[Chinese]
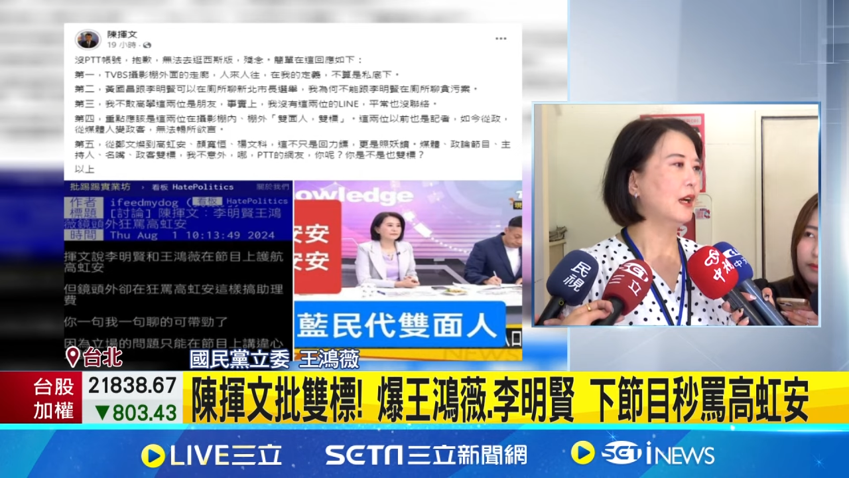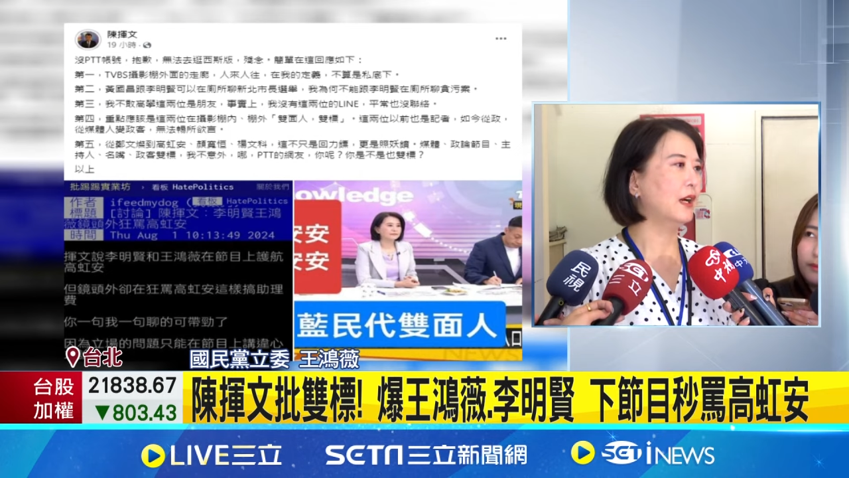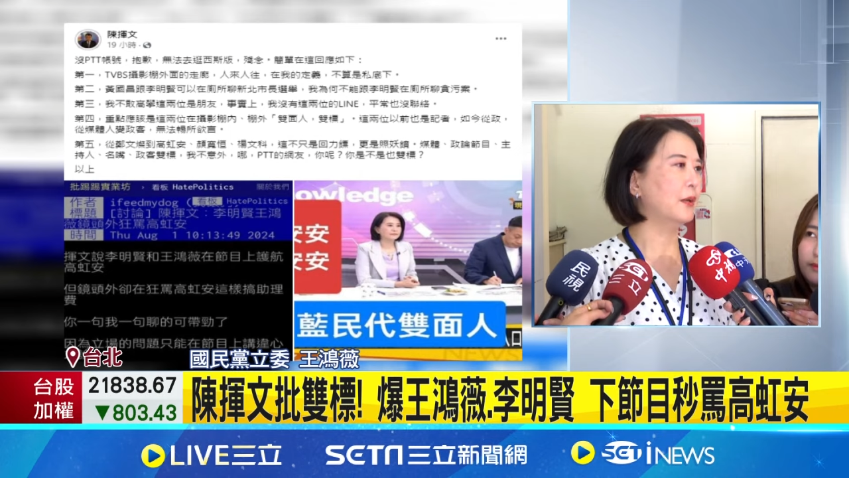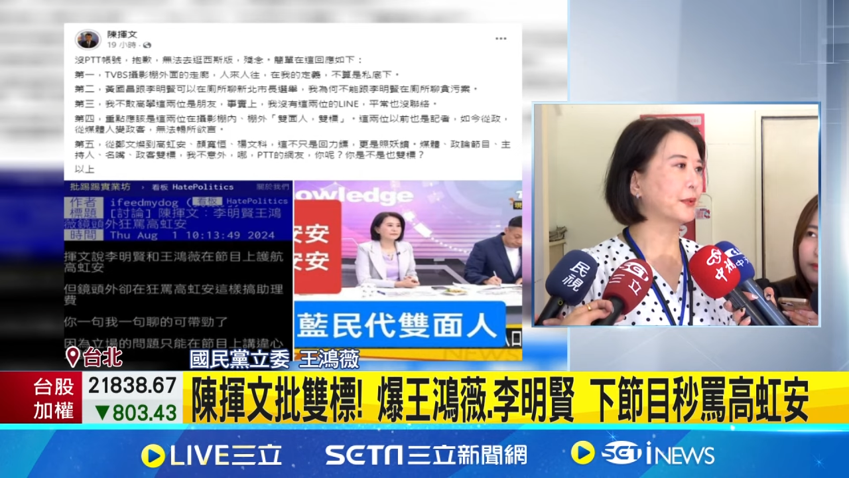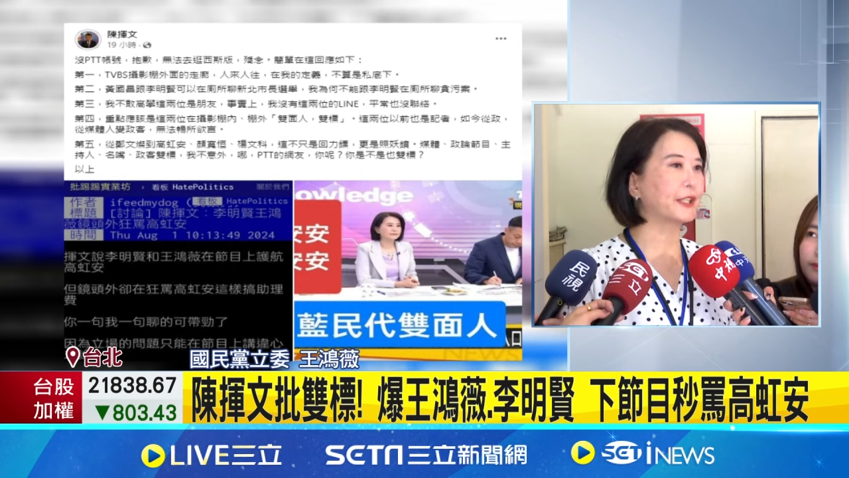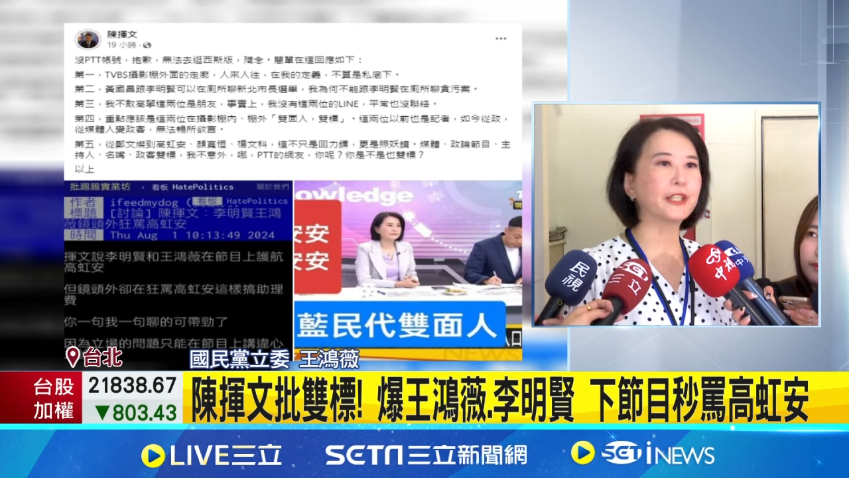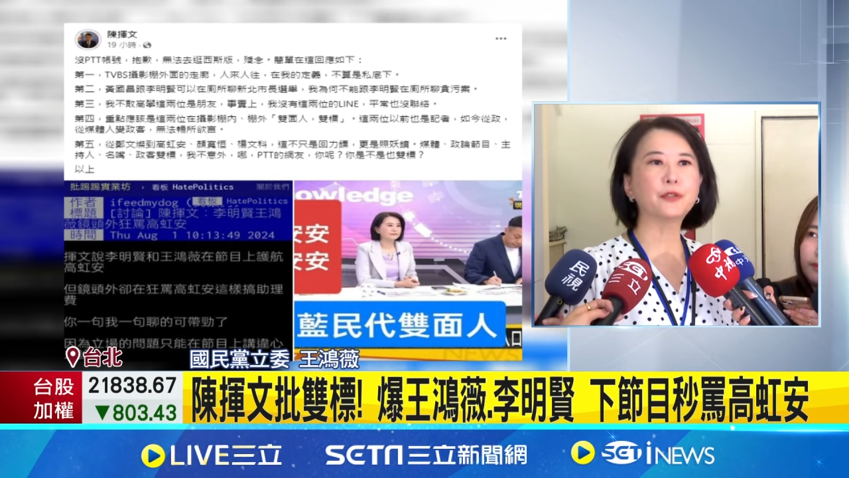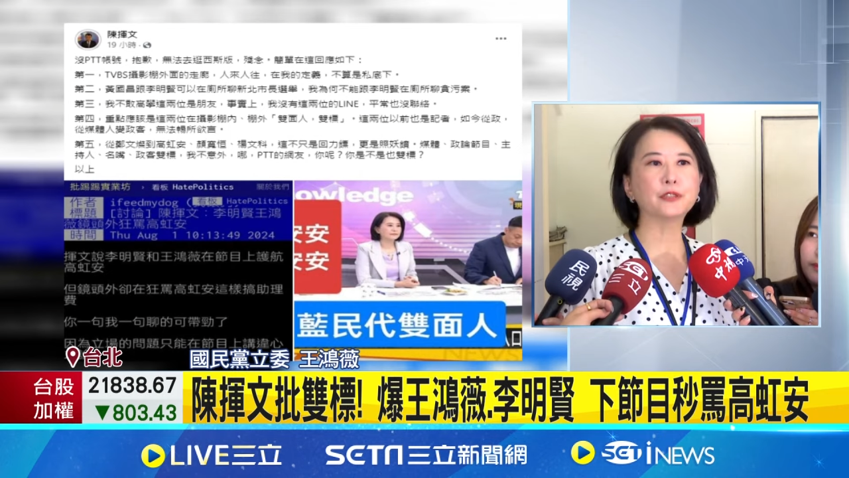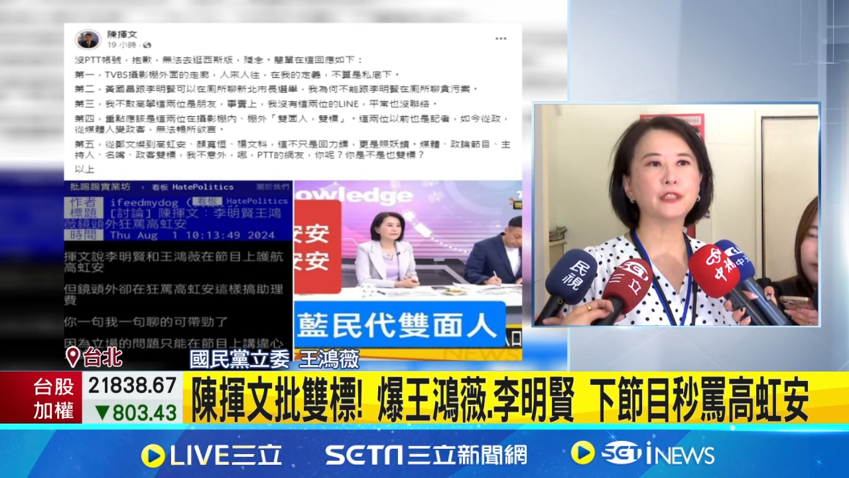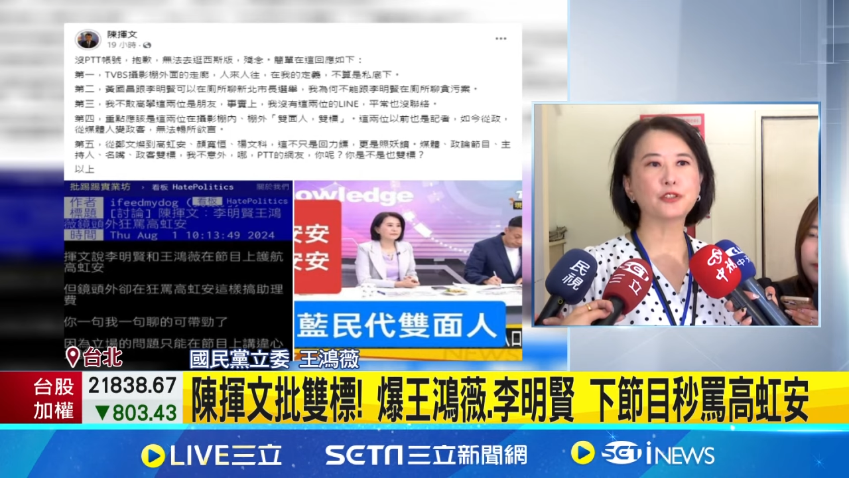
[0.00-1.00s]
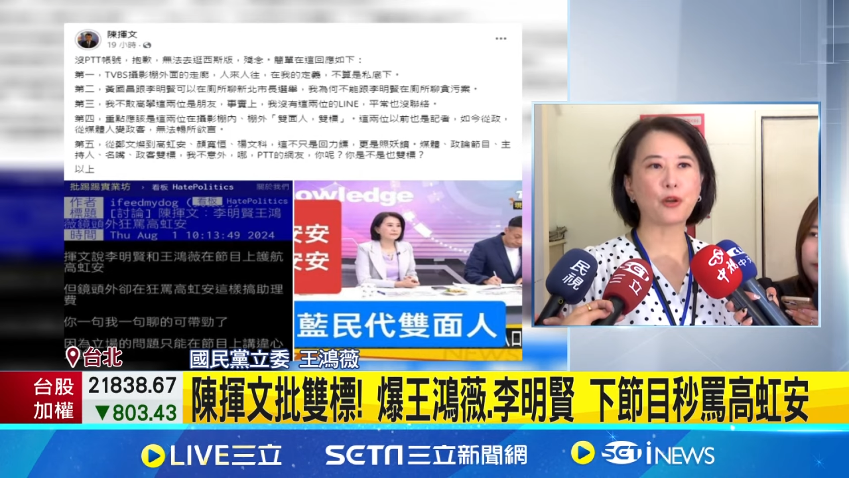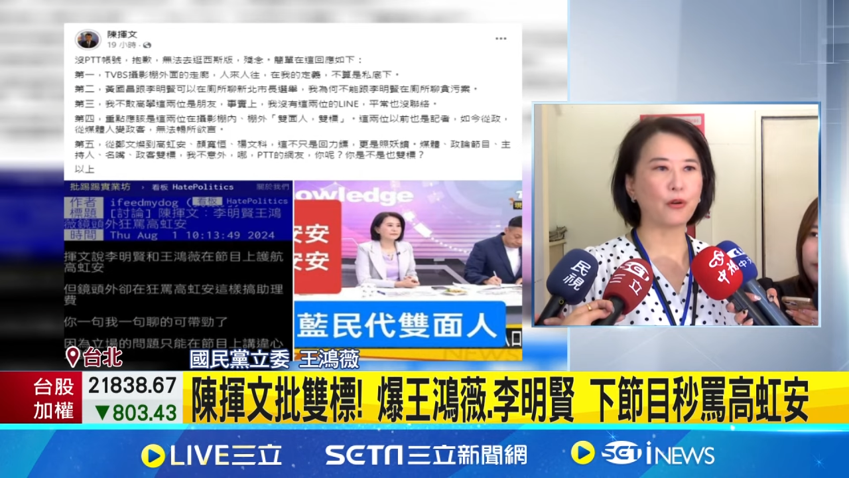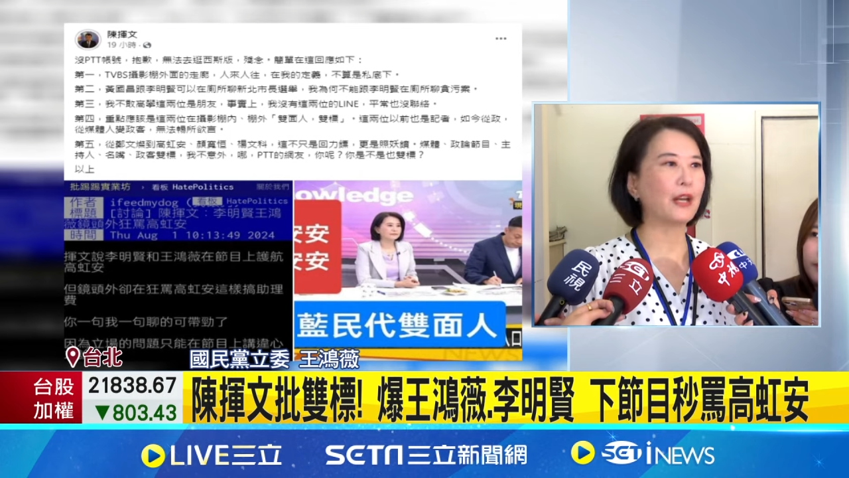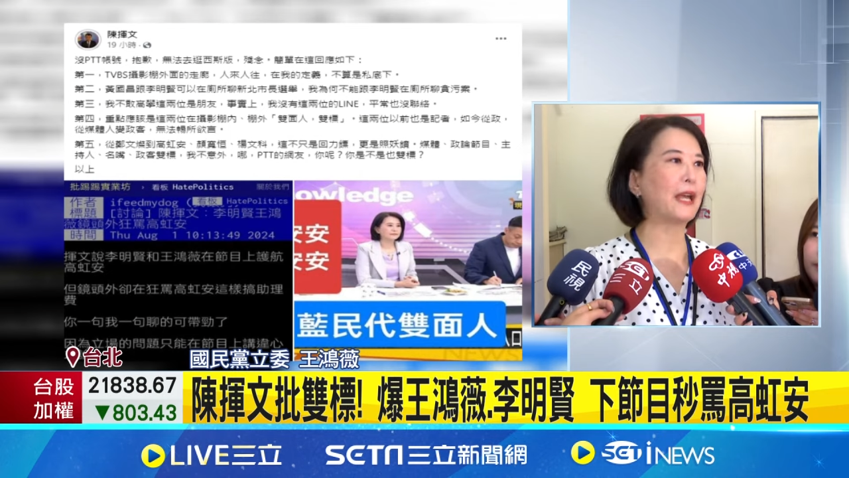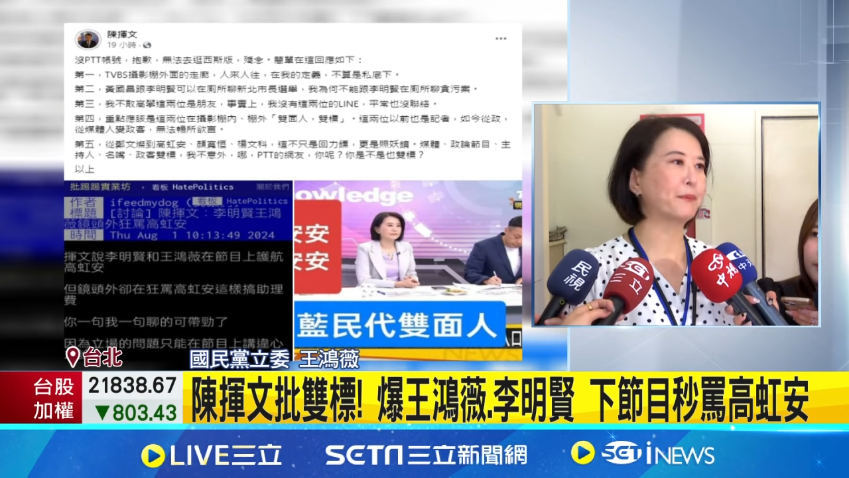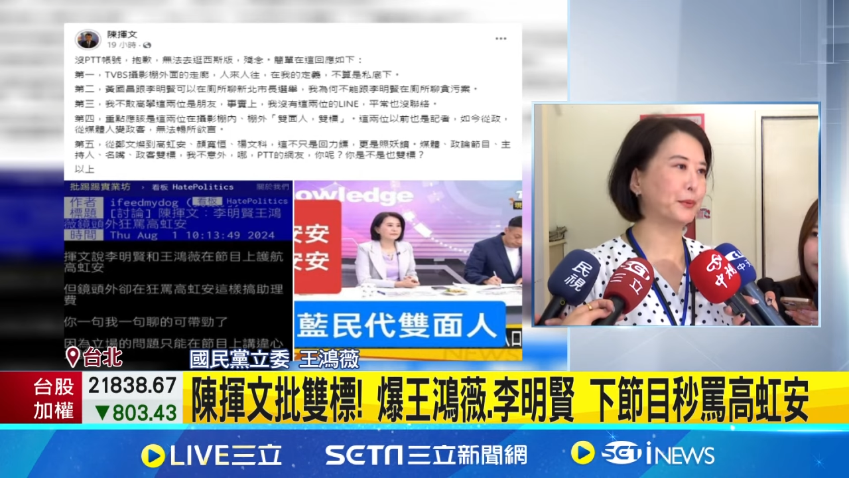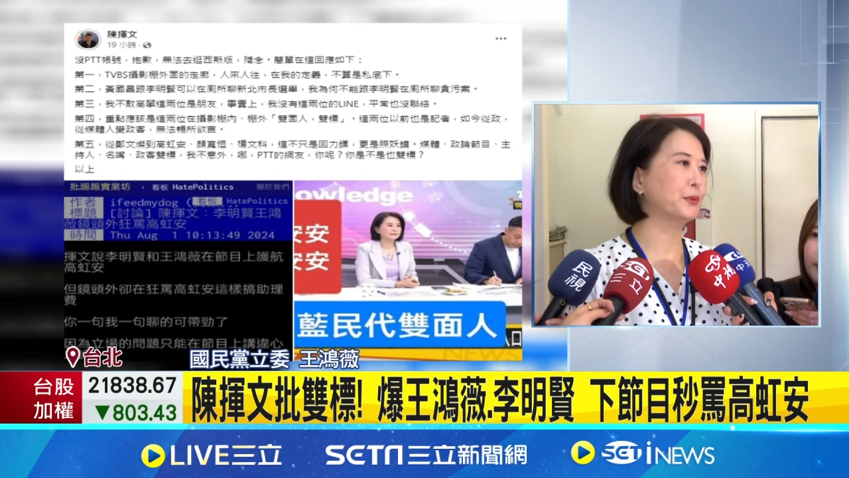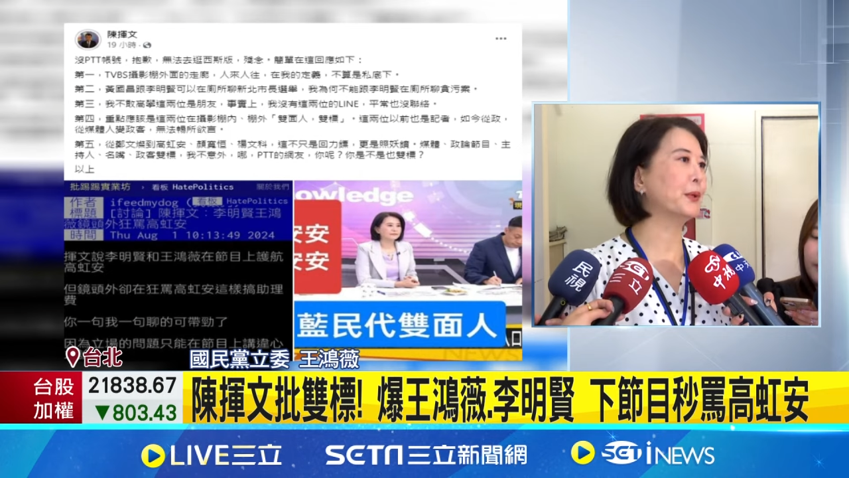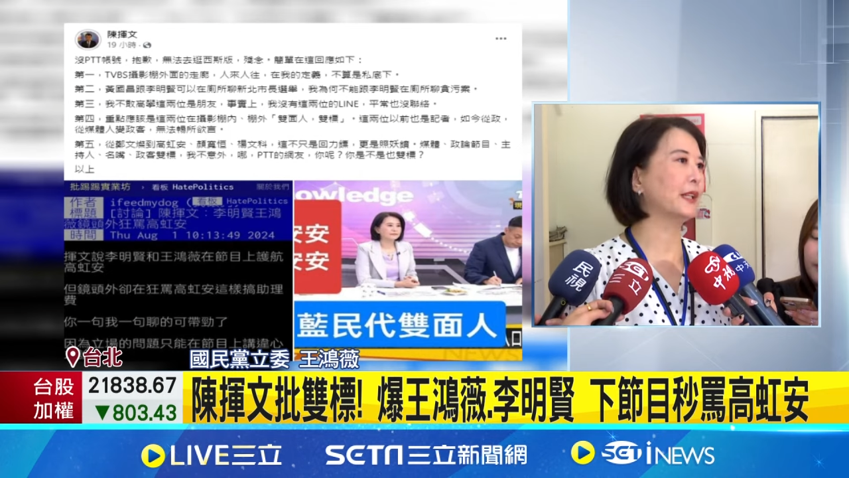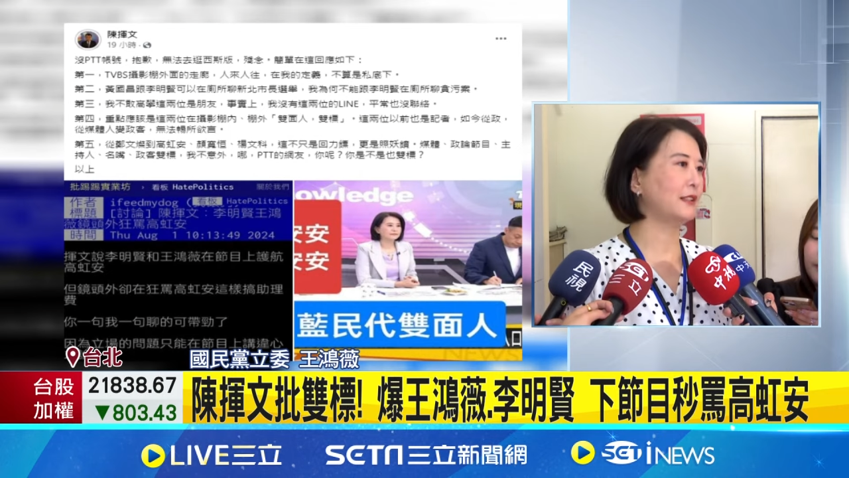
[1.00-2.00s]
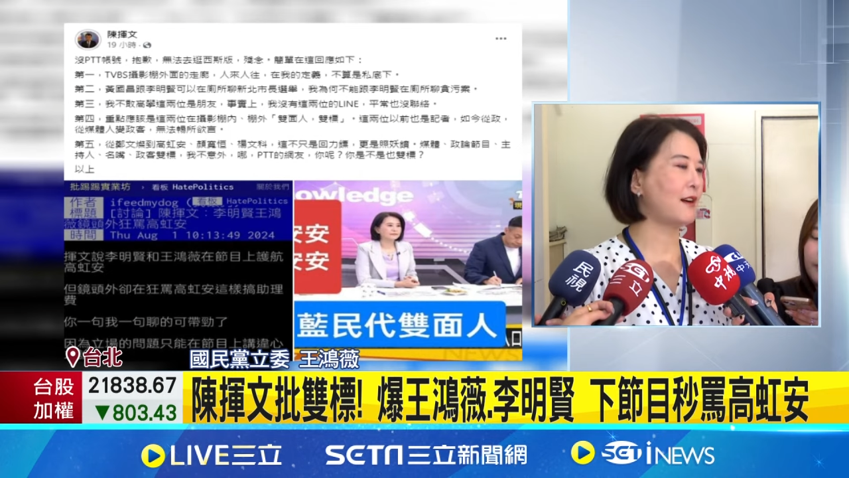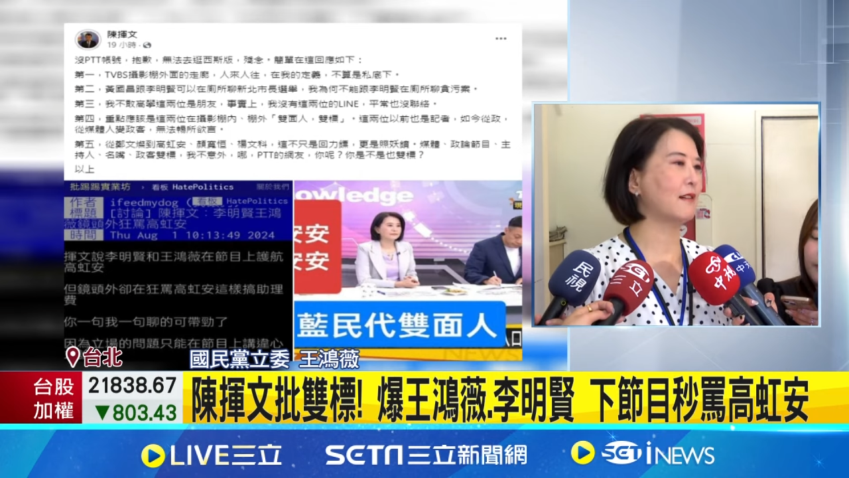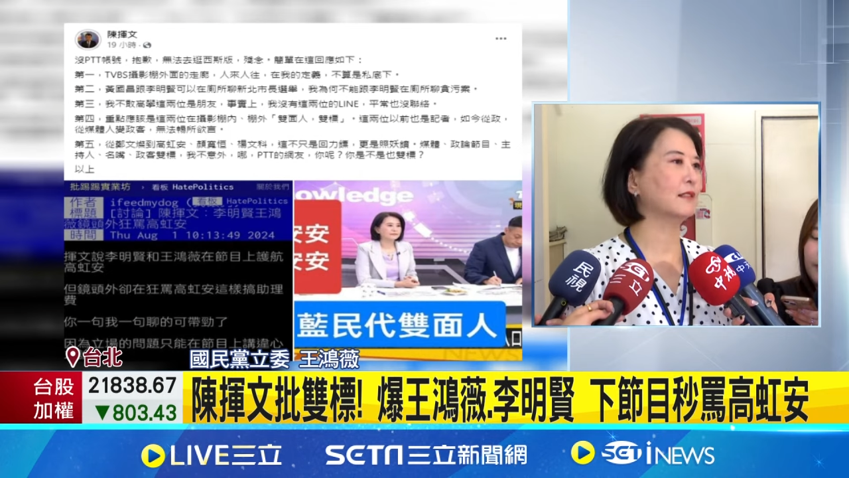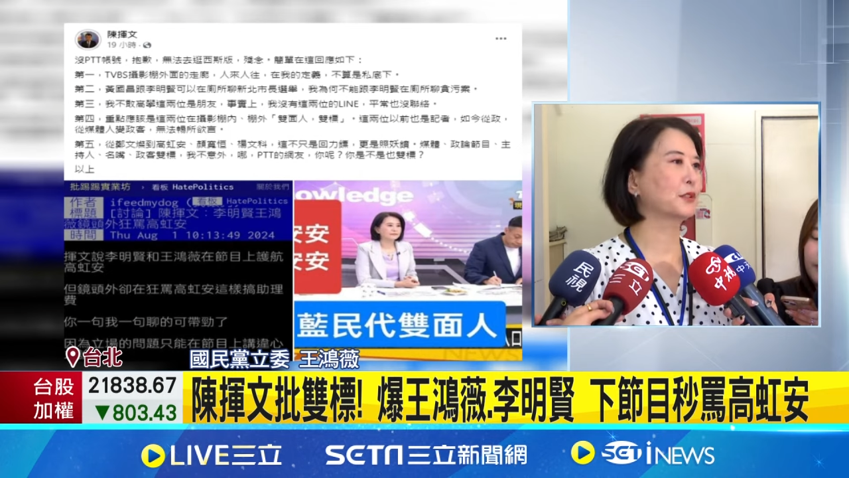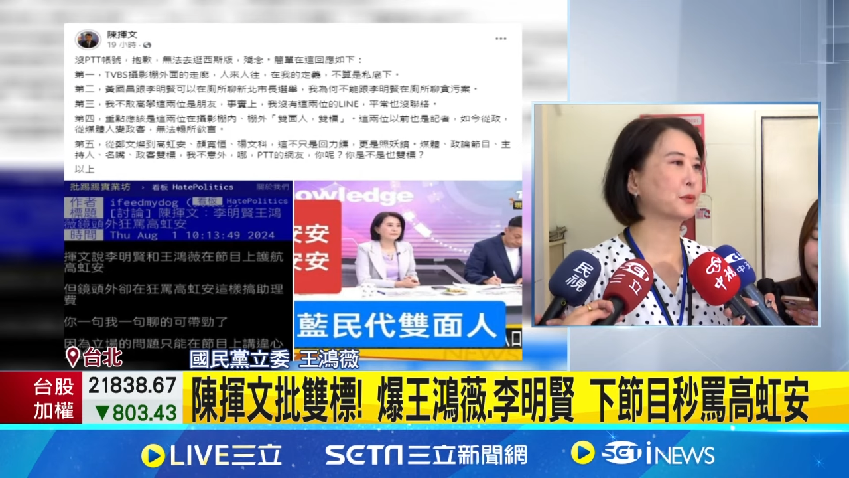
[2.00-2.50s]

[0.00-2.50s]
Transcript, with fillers: 呃我的零用金从来不会让